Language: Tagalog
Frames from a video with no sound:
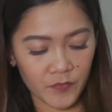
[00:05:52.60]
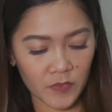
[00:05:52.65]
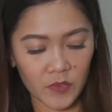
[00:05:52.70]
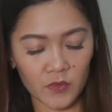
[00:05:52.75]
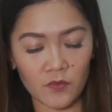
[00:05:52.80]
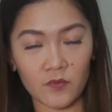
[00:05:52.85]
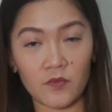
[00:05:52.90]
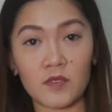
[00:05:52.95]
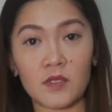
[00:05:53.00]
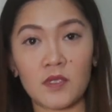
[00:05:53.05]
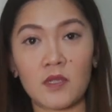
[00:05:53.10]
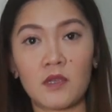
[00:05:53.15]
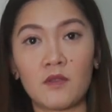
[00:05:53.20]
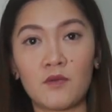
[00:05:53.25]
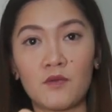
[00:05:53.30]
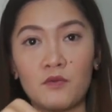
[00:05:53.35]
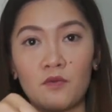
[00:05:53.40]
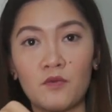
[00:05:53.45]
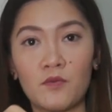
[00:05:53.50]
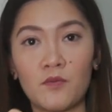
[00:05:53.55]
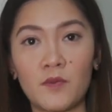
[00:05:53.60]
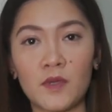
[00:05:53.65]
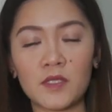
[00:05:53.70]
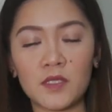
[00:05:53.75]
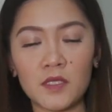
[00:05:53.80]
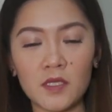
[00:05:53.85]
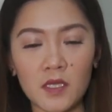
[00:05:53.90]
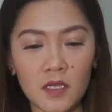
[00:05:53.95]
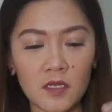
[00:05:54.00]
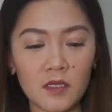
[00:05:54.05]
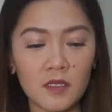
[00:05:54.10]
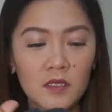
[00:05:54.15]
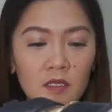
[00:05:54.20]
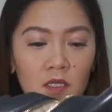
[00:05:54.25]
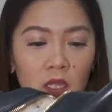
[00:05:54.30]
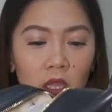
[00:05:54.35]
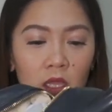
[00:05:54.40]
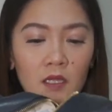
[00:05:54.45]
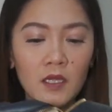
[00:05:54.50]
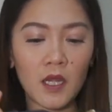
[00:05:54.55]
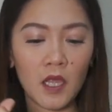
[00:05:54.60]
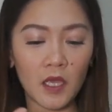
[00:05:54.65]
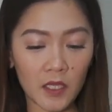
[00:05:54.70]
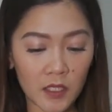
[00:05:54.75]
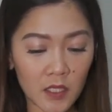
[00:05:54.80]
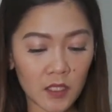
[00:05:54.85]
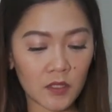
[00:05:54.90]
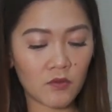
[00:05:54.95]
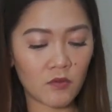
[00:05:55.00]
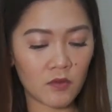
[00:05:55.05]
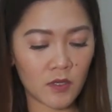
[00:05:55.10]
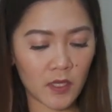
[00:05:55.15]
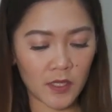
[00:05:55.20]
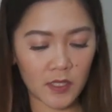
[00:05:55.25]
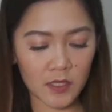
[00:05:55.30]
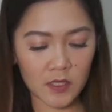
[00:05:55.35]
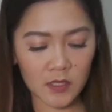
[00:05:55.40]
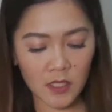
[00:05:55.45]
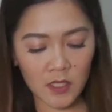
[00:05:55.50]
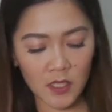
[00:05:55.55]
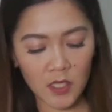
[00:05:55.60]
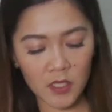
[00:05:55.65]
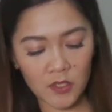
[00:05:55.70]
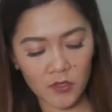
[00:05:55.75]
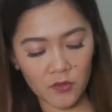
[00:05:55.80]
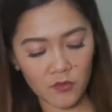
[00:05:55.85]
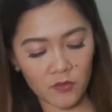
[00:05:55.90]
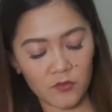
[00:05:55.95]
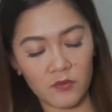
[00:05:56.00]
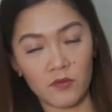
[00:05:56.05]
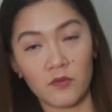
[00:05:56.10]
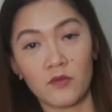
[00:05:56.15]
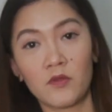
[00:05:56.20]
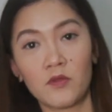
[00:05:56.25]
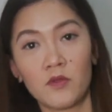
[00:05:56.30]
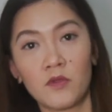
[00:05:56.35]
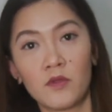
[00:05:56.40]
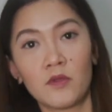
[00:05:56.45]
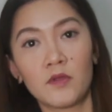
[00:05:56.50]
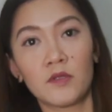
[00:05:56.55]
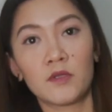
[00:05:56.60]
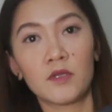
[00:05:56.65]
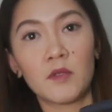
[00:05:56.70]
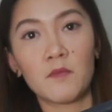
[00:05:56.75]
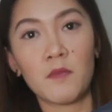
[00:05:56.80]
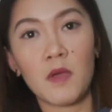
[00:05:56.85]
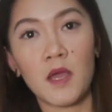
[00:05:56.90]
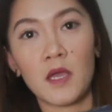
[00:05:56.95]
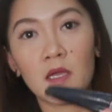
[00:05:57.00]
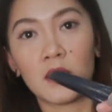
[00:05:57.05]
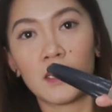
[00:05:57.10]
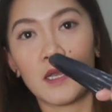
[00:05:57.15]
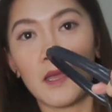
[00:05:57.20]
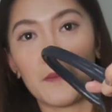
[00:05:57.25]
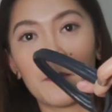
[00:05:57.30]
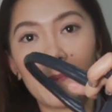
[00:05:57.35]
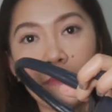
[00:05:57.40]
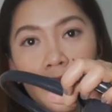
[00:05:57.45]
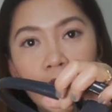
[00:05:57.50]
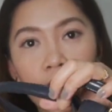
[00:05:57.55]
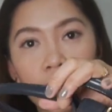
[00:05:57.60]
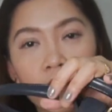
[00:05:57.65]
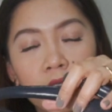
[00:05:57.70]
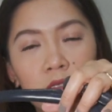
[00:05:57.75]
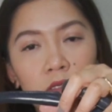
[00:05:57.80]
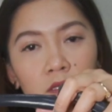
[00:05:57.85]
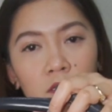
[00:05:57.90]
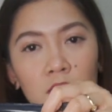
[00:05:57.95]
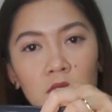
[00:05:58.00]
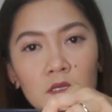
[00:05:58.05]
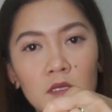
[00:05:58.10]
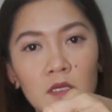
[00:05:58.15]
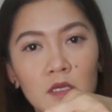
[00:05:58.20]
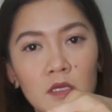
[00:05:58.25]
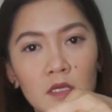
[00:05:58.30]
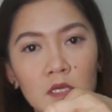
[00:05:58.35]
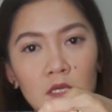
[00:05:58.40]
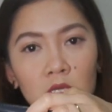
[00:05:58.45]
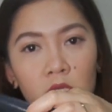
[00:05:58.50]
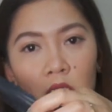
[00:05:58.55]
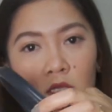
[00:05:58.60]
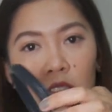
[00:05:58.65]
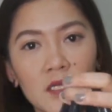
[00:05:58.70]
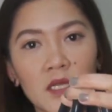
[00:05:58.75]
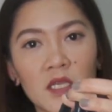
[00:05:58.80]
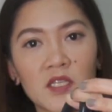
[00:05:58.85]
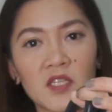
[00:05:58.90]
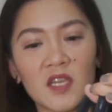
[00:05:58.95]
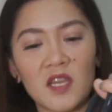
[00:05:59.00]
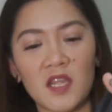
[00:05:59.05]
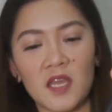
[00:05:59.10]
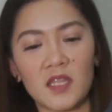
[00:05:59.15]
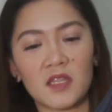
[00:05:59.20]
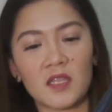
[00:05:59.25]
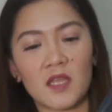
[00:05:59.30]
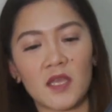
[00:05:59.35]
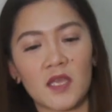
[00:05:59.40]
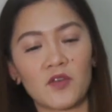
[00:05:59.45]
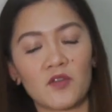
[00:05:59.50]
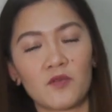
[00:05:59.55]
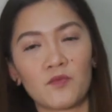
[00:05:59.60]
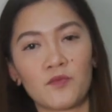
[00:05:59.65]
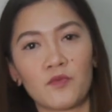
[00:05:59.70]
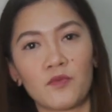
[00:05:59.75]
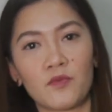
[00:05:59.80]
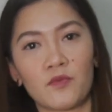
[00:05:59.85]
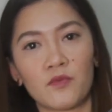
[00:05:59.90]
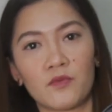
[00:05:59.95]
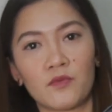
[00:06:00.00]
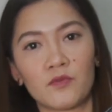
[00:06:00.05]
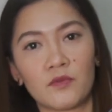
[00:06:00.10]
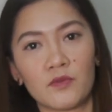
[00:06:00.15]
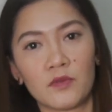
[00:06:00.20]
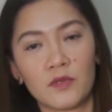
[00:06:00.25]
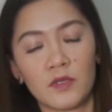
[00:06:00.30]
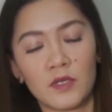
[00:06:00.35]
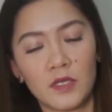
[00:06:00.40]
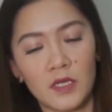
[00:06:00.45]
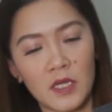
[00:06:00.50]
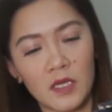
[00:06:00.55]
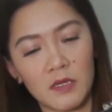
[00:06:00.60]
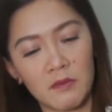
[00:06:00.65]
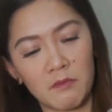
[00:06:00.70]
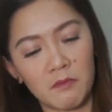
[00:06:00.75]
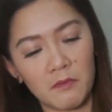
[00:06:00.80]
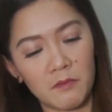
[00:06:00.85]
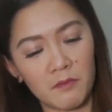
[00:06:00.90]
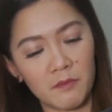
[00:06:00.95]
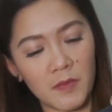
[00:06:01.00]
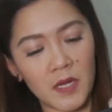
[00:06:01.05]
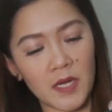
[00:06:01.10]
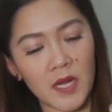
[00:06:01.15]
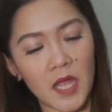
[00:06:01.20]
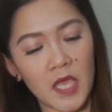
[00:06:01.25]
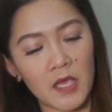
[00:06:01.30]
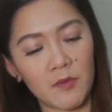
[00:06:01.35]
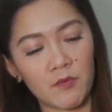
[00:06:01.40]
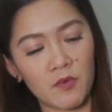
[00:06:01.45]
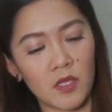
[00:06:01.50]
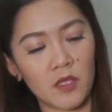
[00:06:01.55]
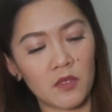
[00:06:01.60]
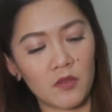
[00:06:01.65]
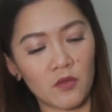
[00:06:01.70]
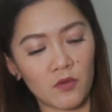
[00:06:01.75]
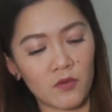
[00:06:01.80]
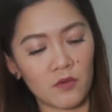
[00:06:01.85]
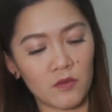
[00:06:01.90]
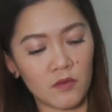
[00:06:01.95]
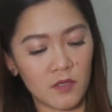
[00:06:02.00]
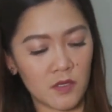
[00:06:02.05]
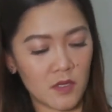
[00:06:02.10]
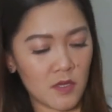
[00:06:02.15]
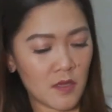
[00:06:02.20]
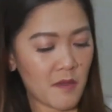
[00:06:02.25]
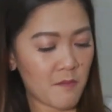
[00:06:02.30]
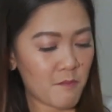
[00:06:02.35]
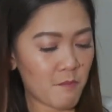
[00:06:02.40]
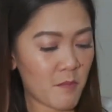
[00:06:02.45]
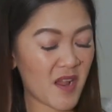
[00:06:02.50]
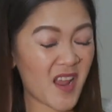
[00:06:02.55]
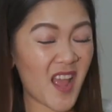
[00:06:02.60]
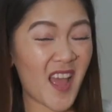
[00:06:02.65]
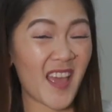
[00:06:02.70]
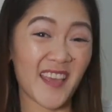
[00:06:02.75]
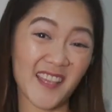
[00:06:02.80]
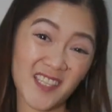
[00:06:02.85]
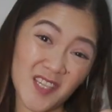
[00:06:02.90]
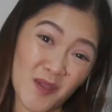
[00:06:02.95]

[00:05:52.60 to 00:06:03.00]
Ito yung sa loob. As in, ang, ang laki nito guys, tinan nyo. ba diba, ang lapad. Kasya lahat ng ano mo, ng bagahe pa dito bagahe